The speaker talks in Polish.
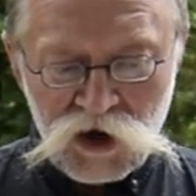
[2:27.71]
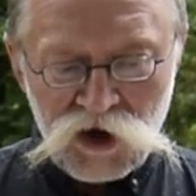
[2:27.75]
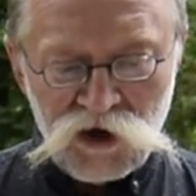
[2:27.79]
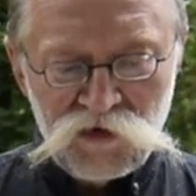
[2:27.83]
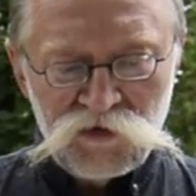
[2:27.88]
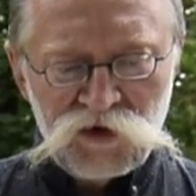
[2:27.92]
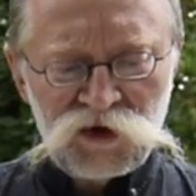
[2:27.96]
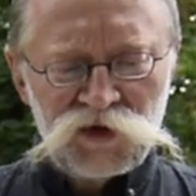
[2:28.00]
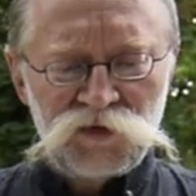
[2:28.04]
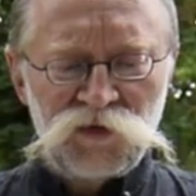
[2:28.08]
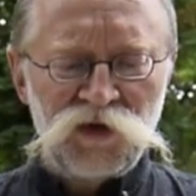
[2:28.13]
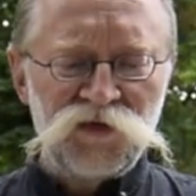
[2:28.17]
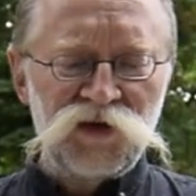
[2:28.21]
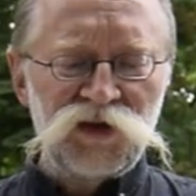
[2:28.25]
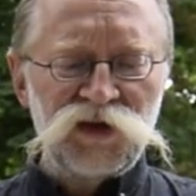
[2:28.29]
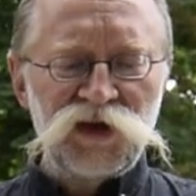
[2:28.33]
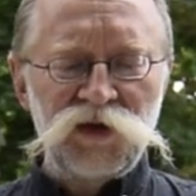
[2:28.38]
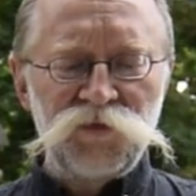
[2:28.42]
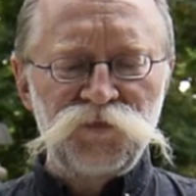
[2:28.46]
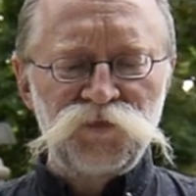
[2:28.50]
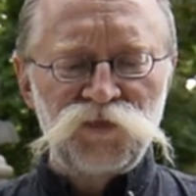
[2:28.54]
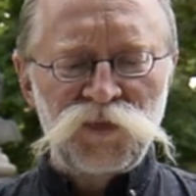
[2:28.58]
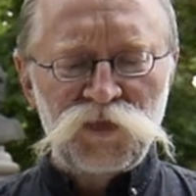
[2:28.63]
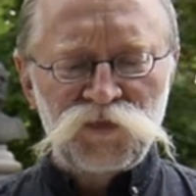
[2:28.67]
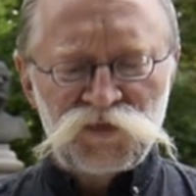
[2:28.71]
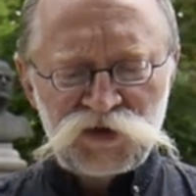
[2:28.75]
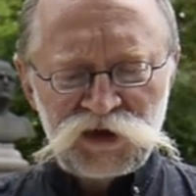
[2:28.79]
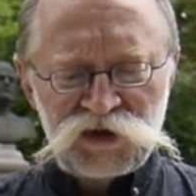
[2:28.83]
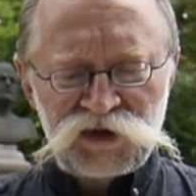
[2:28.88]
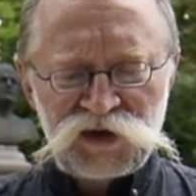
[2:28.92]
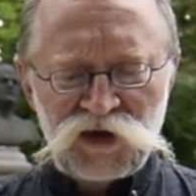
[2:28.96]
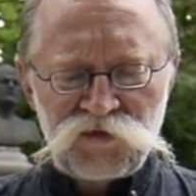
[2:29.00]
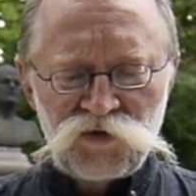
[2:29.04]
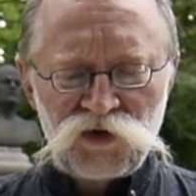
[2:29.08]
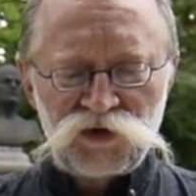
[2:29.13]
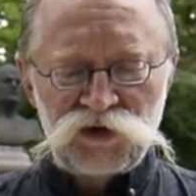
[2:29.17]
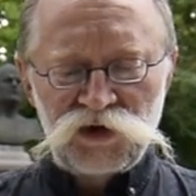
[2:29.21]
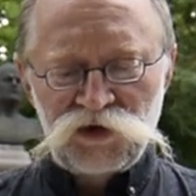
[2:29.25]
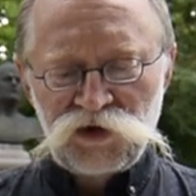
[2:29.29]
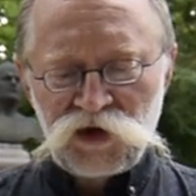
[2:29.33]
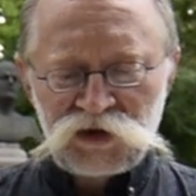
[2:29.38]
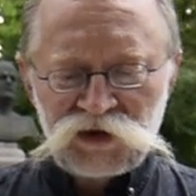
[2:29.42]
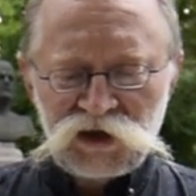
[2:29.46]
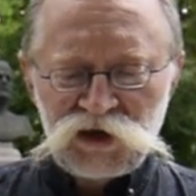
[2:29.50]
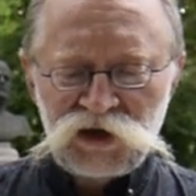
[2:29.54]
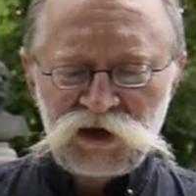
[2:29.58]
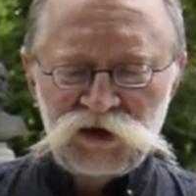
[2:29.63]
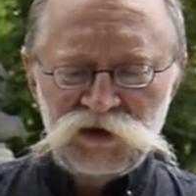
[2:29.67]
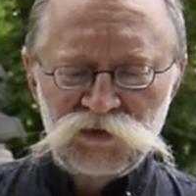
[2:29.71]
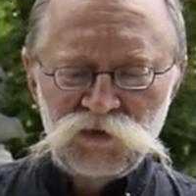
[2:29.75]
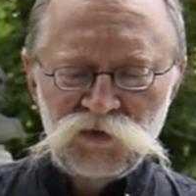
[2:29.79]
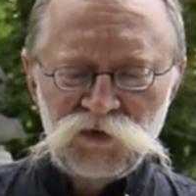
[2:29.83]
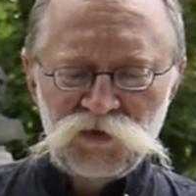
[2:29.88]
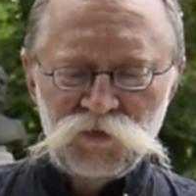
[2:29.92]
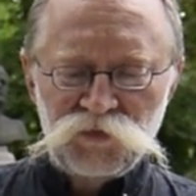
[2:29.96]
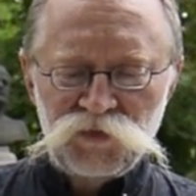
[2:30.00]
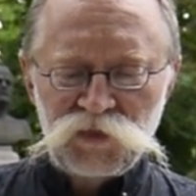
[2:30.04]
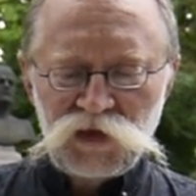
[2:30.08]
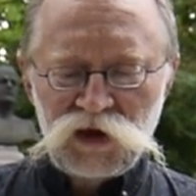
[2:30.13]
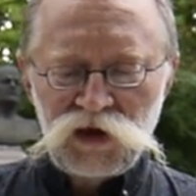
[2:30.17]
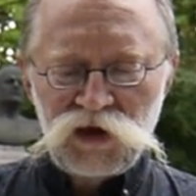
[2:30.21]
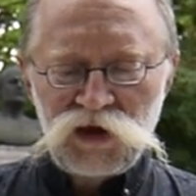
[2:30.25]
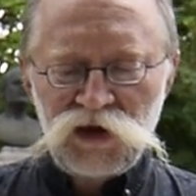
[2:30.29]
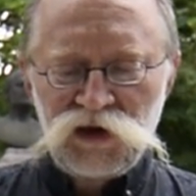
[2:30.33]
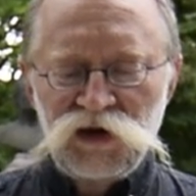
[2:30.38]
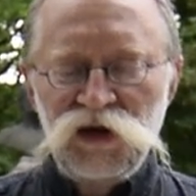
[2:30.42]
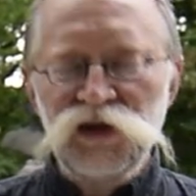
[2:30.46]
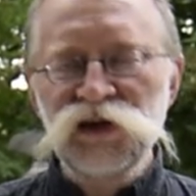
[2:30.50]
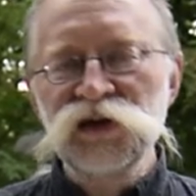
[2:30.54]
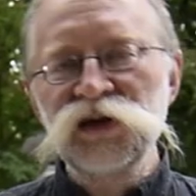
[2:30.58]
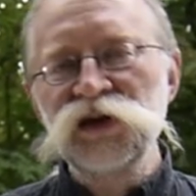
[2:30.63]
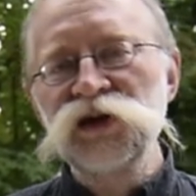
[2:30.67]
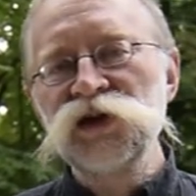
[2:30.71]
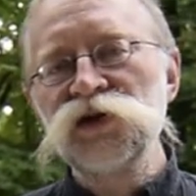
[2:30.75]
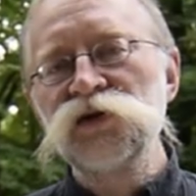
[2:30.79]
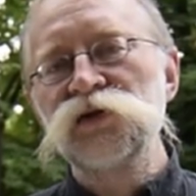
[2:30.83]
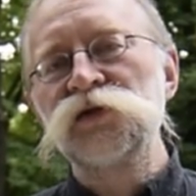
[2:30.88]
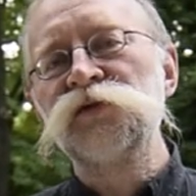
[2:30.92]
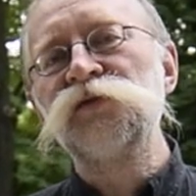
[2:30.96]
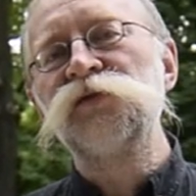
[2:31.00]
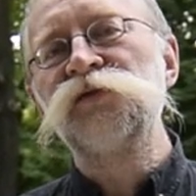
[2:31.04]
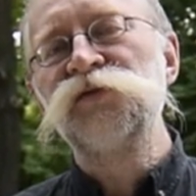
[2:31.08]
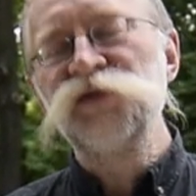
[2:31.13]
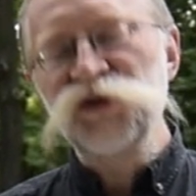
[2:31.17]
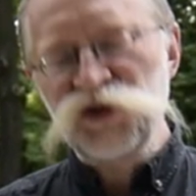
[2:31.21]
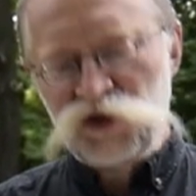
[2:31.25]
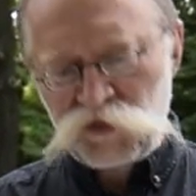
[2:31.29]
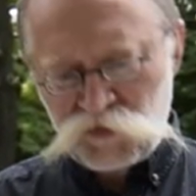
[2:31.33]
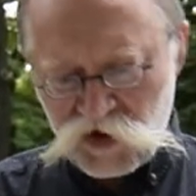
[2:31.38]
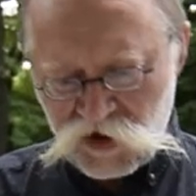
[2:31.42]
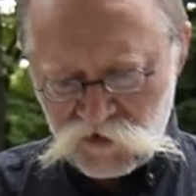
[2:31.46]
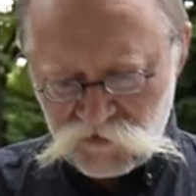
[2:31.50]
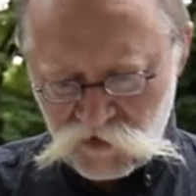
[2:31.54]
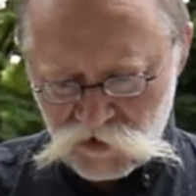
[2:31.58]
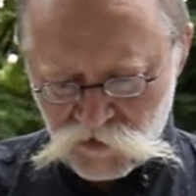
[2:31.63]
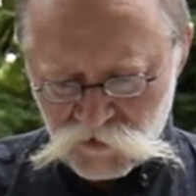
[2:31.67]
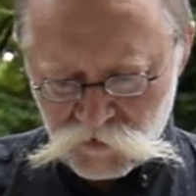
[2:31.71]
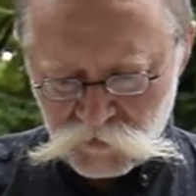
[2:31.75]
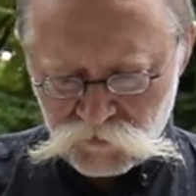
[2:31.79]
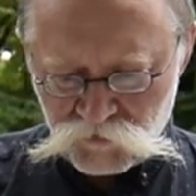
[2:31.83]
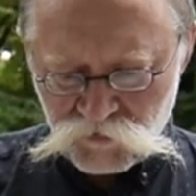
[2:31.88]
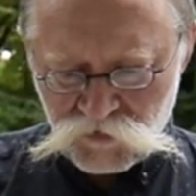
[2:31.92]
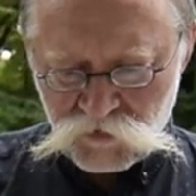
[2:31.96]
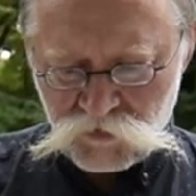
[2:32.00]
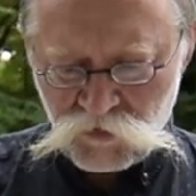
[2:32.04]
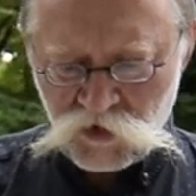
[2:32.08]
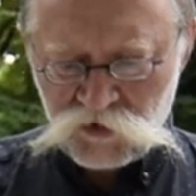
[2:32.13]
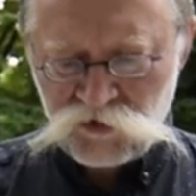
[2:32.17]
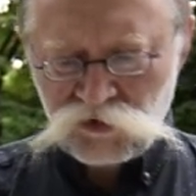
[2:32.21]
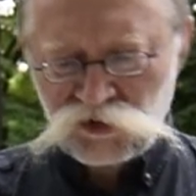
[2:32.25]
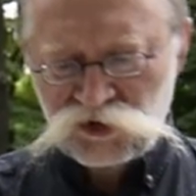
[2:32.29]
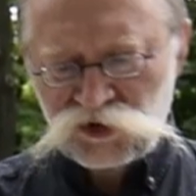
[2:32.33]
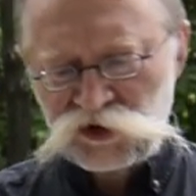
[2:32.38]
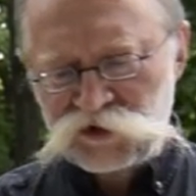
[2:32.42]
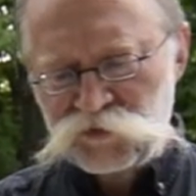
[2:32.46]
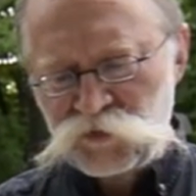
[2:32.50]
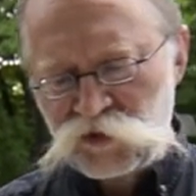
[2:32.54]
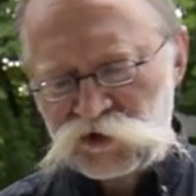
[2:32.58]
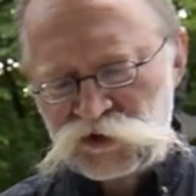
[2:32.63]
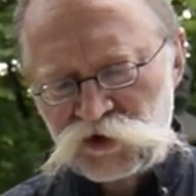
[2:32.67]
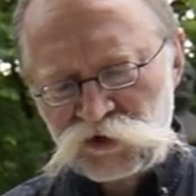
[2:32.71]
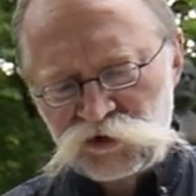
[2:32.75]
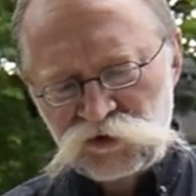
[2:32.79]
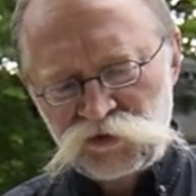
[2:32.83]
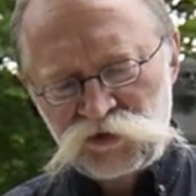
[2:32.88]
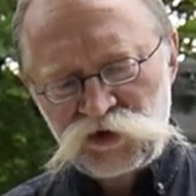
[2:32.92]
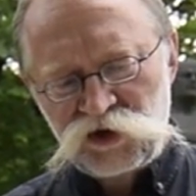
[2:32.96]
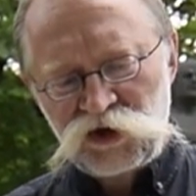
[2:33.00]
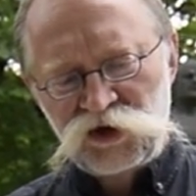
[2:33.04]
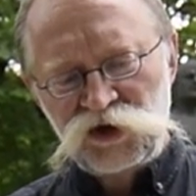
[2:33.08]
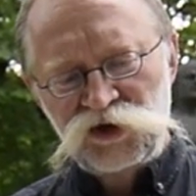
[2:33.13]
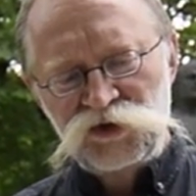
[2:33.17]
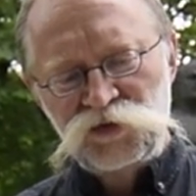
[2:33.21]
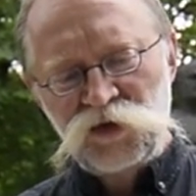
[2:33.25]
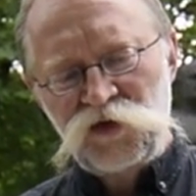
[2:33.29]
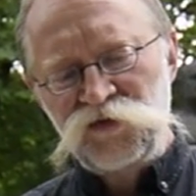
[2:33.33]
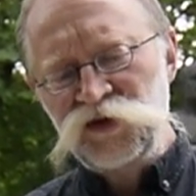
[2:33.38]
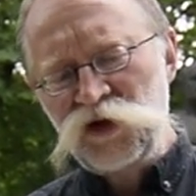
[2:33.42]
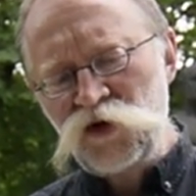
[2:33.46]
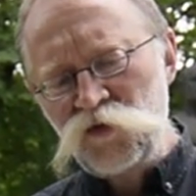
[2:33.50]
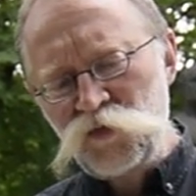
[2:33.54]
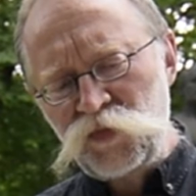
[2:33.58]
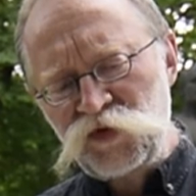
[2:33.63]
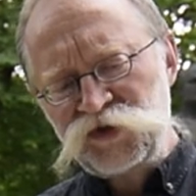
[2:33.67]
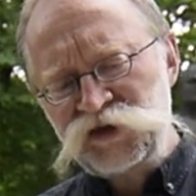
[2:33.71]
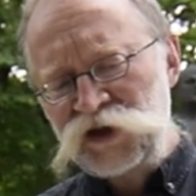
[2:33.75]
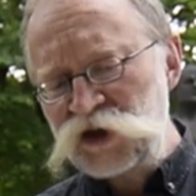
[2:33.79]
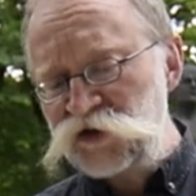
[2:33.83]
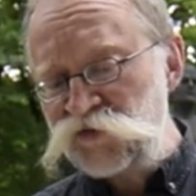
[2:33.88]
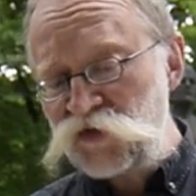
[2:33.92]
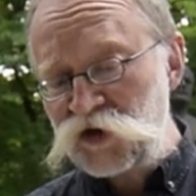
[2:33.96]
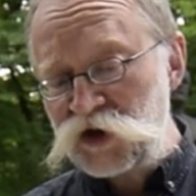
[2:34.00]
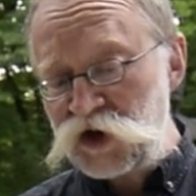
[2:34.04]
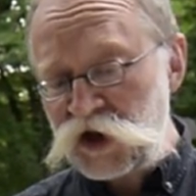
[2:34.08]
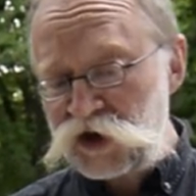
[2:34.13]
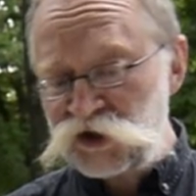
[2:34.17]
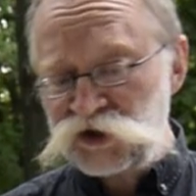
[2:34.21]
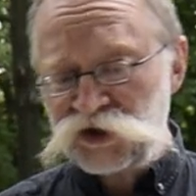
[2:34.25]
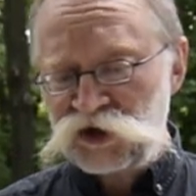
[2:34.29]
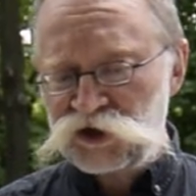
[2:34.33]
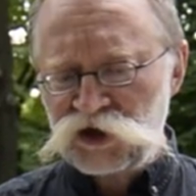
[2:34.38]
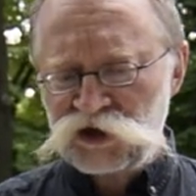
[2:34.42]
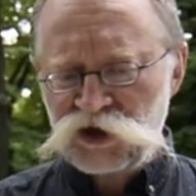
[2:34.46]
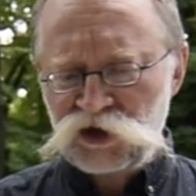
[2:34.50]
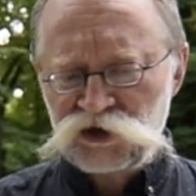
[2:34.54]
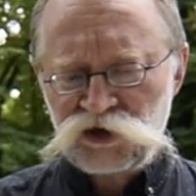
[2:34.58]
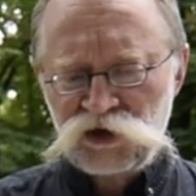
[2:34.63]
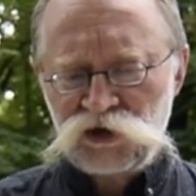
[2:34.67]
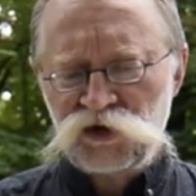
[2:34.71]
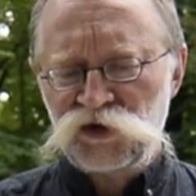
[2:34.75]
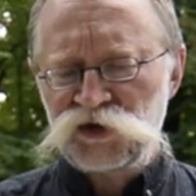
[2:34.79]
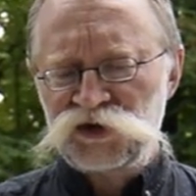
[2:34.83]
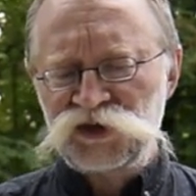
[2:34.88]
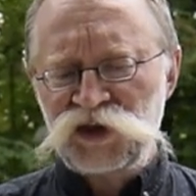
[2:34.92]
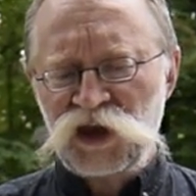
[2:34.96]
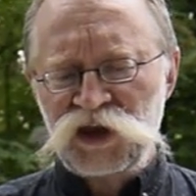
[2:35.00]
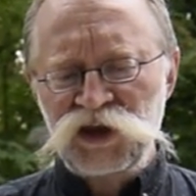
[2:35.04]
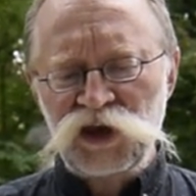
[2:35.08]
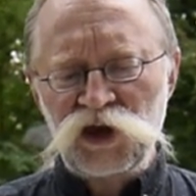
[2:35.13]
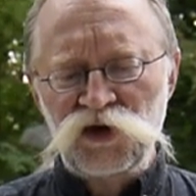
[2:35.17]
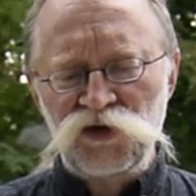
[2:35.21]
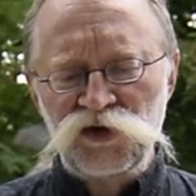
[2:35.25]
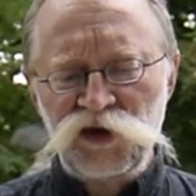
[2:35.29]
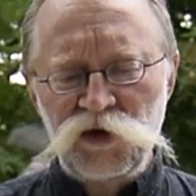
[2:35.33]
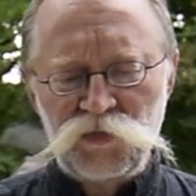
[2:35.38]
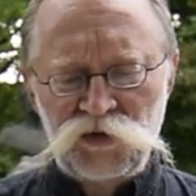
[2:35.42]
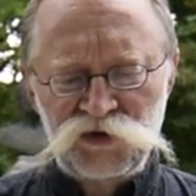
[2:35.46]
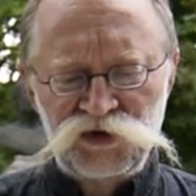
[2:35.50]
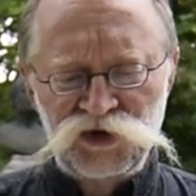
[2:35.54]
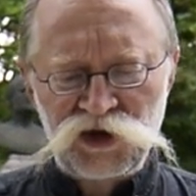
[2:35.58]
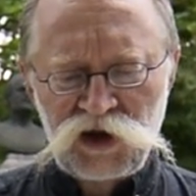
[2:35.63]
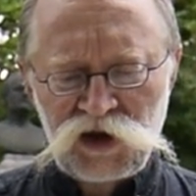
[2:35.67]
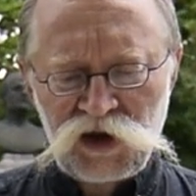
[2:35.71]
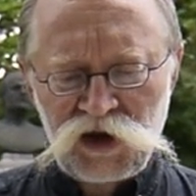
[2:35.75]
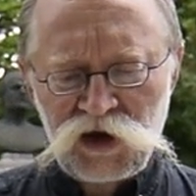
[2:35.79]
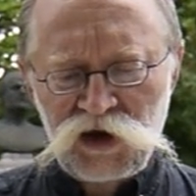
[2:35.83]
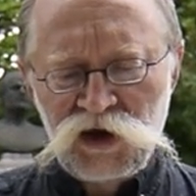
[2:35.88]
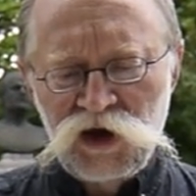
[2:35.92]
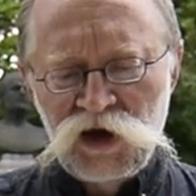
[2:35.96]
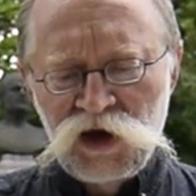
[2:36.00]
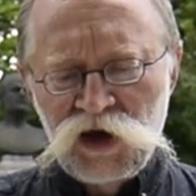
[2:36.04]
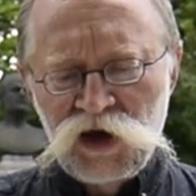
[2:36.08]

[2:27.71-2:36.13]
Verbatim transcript: W rozmowie tej przyznawał się do ateizmu i religią wyśmiewał. Moniuszko z początku tej rozmowy dał poznać wyraźnie, że nie tylko zdanie jego nie podziela,